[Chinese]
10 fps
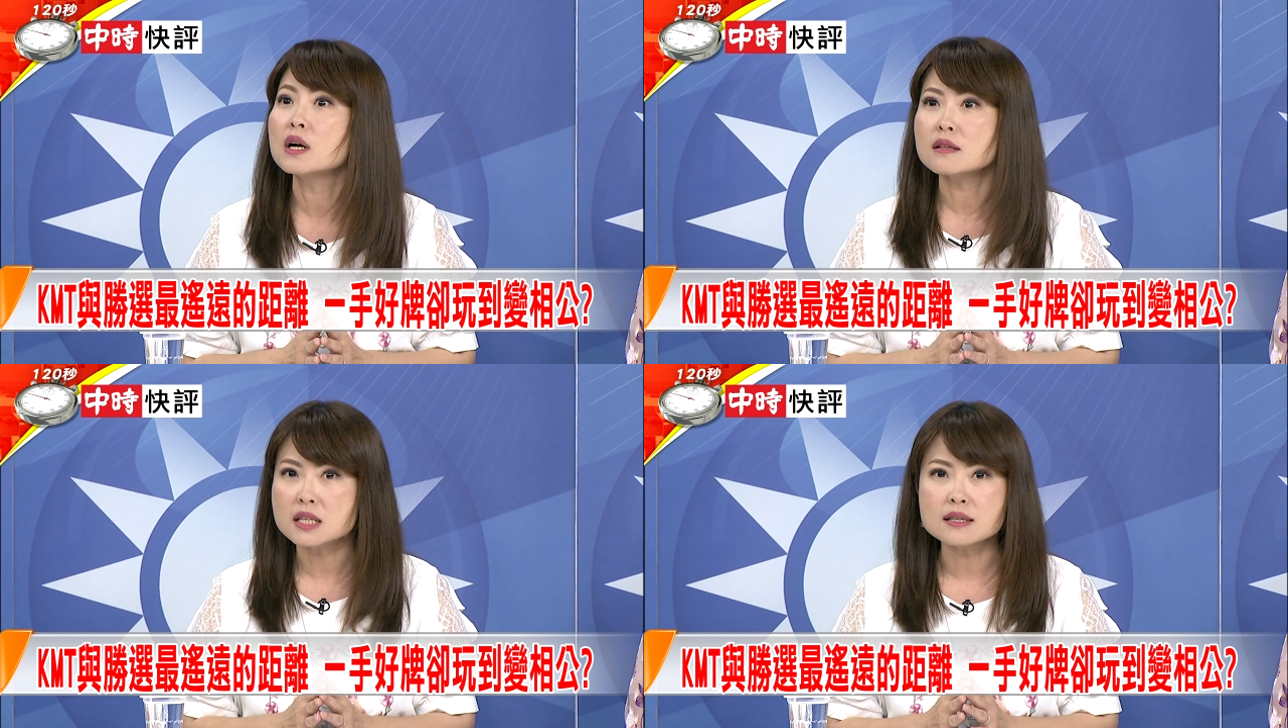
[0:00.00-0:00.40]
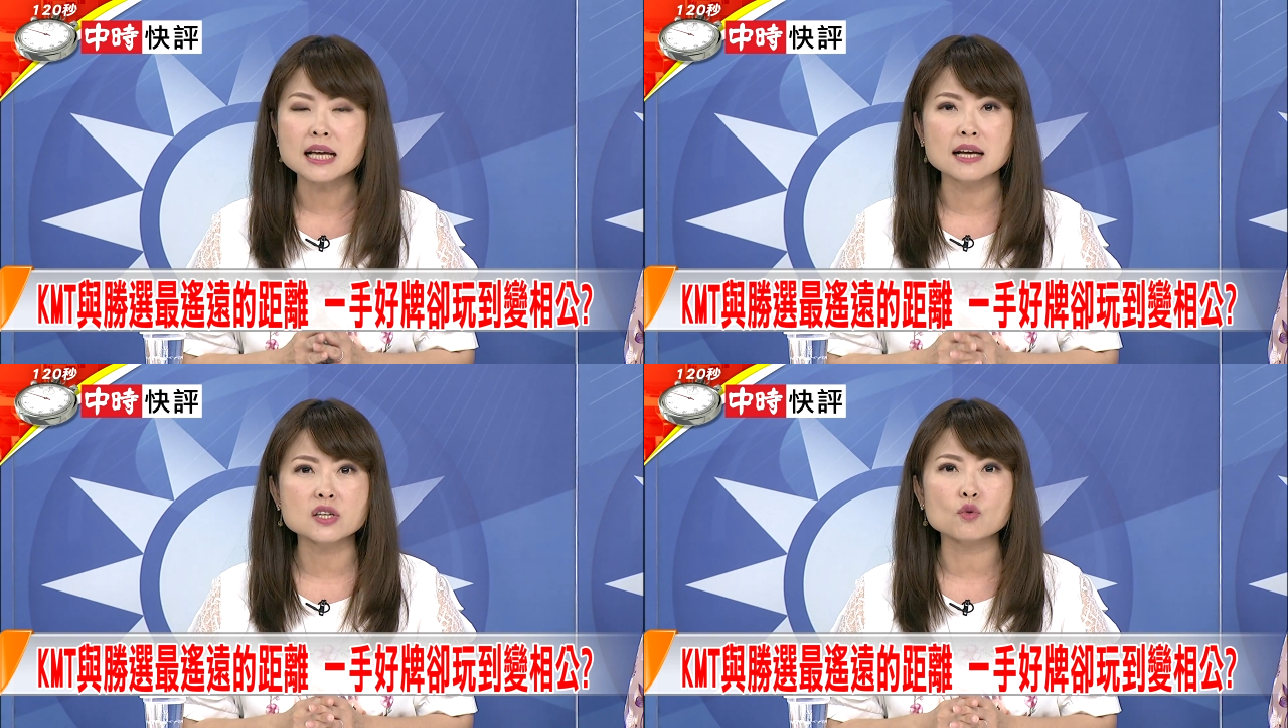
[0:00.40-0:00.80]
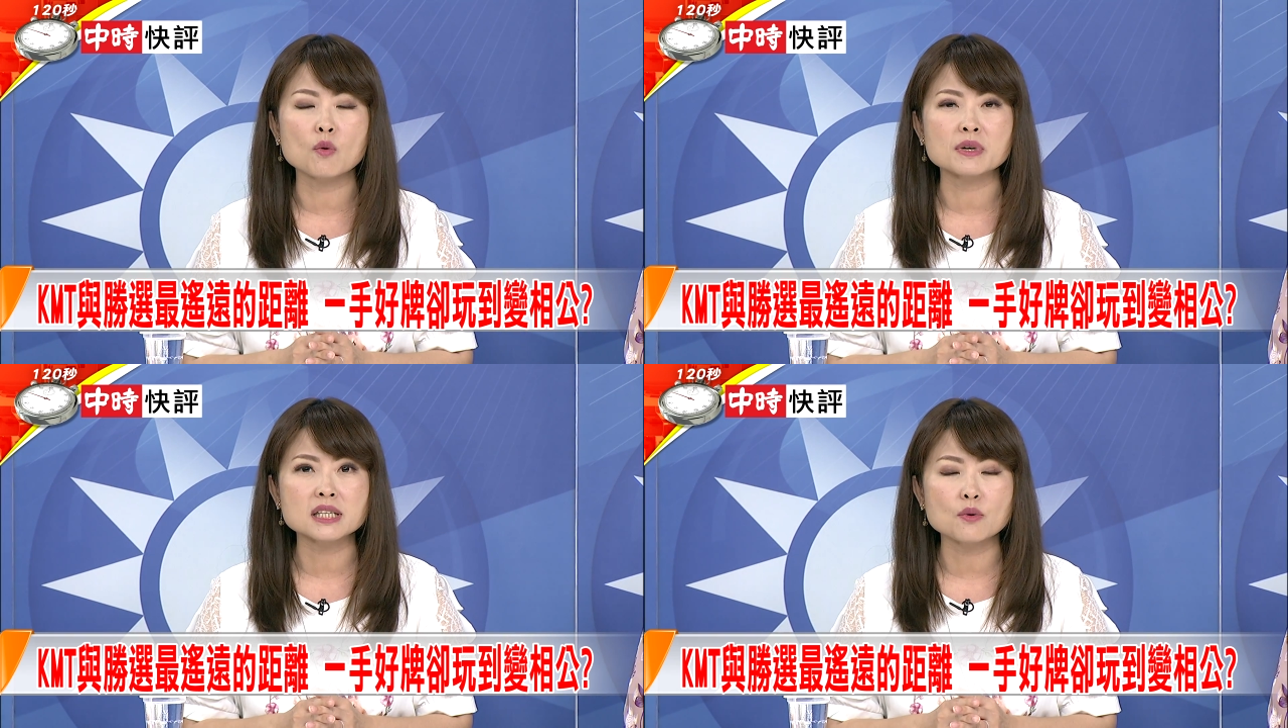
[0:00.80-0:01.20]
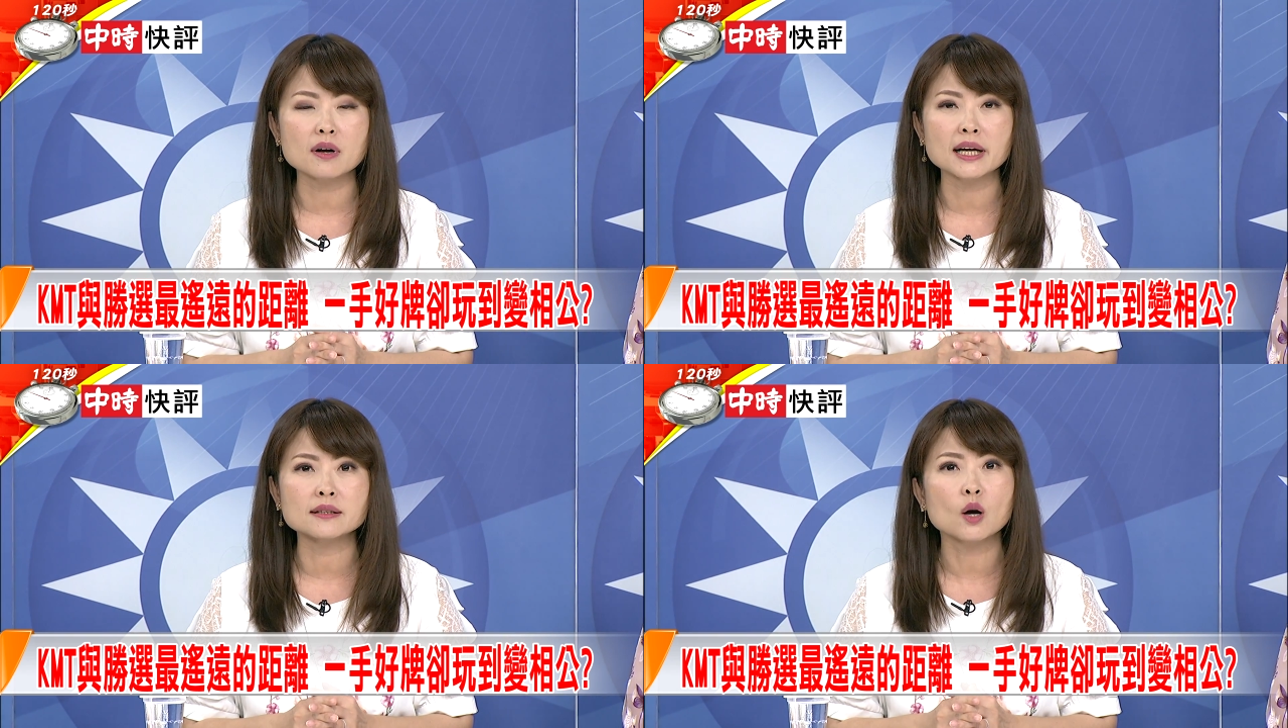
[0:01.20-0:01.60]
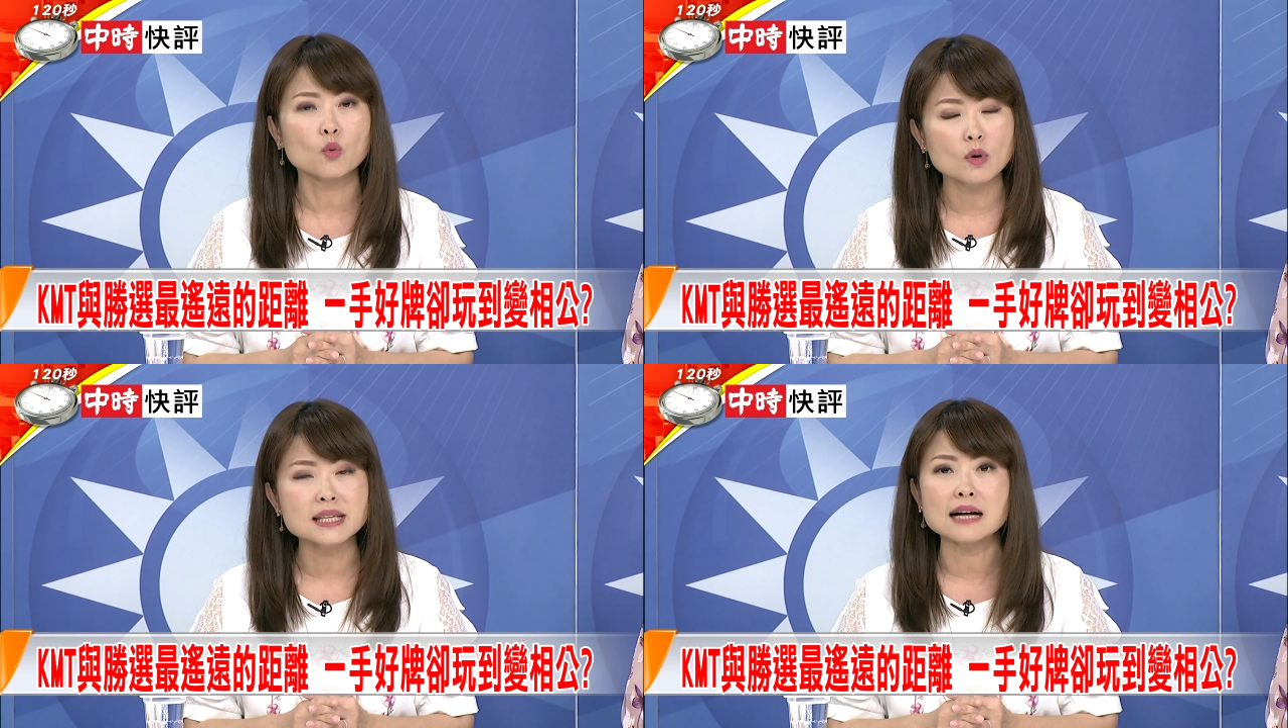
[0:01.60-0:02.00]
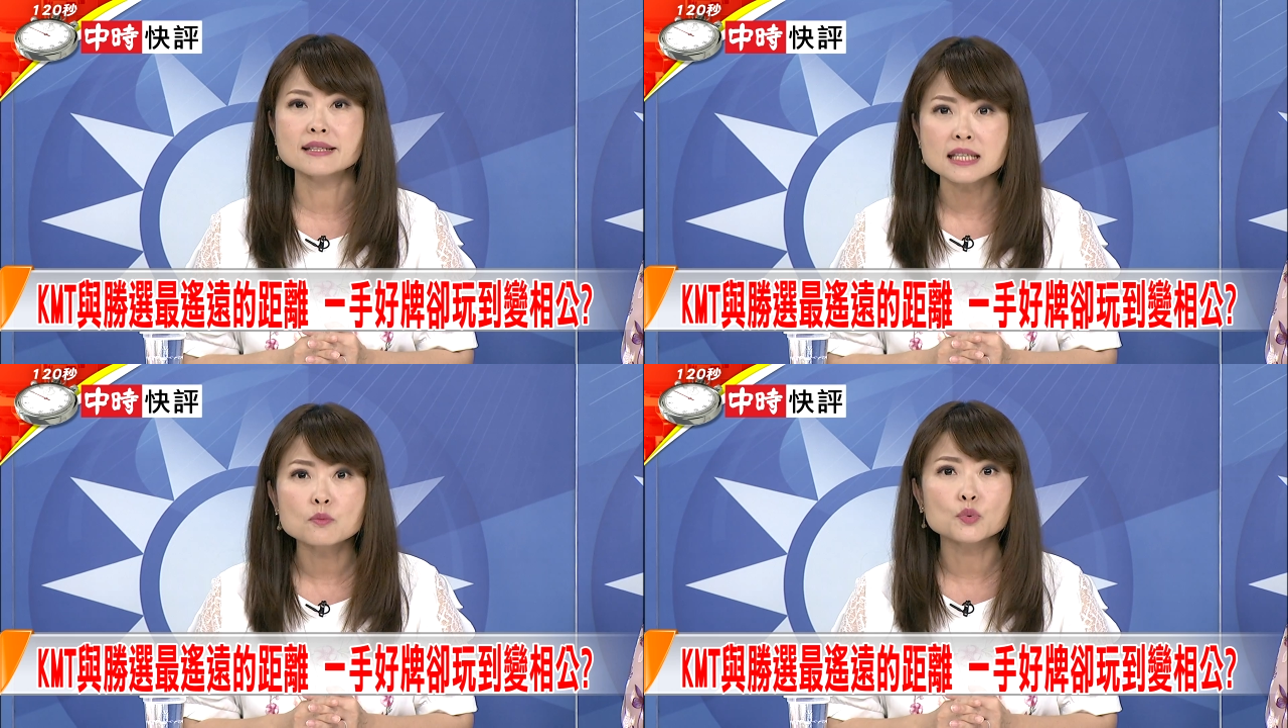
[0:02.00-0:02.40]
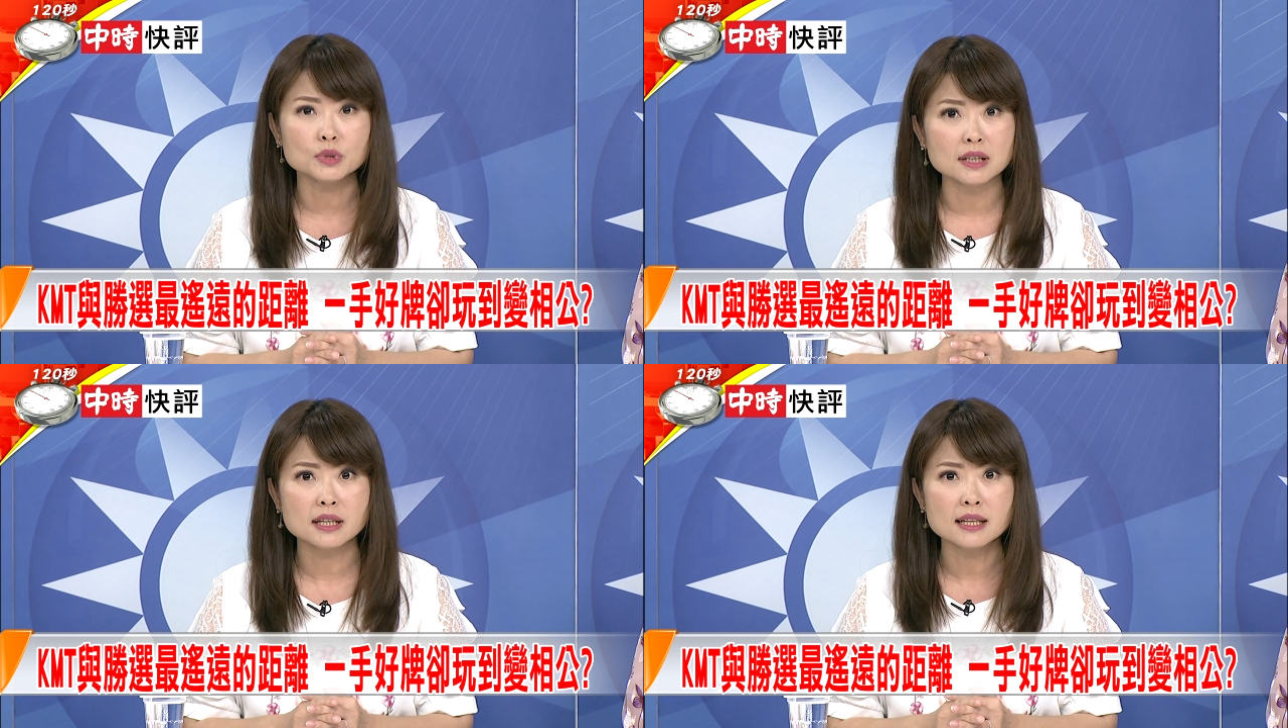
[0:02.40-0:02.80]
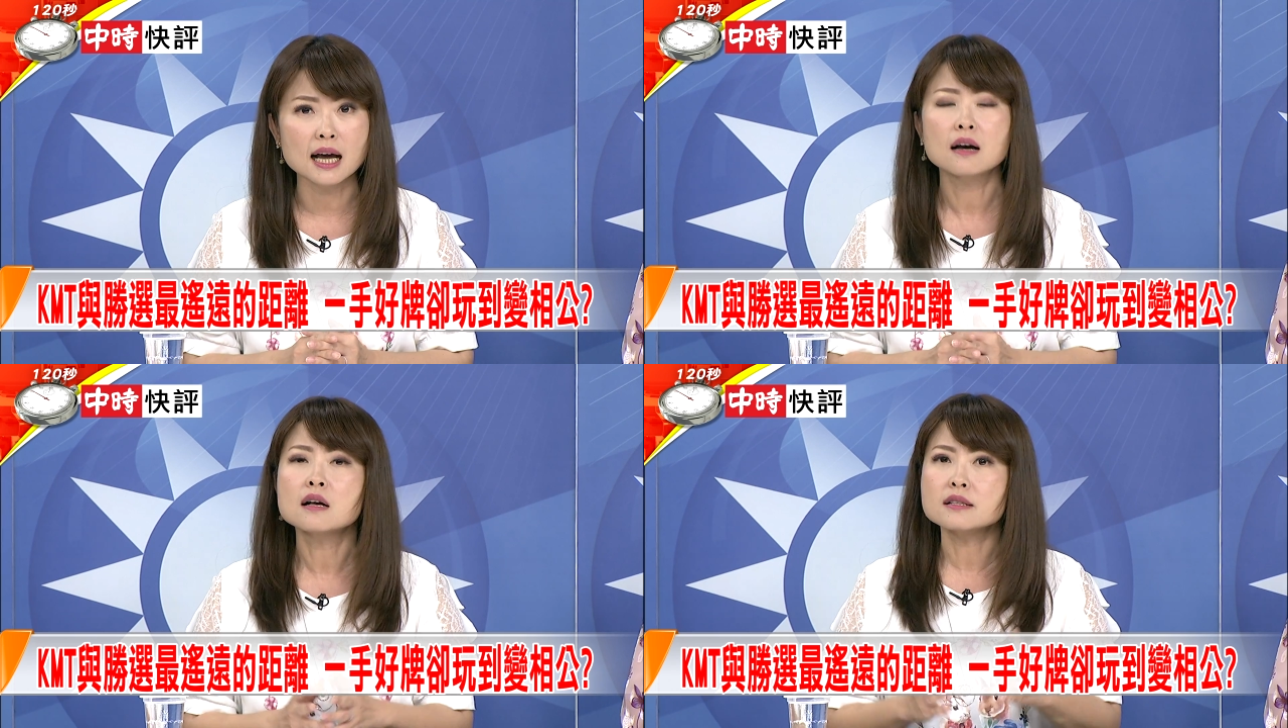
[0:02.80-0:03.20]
这才是我们希望看到国家进步的力量。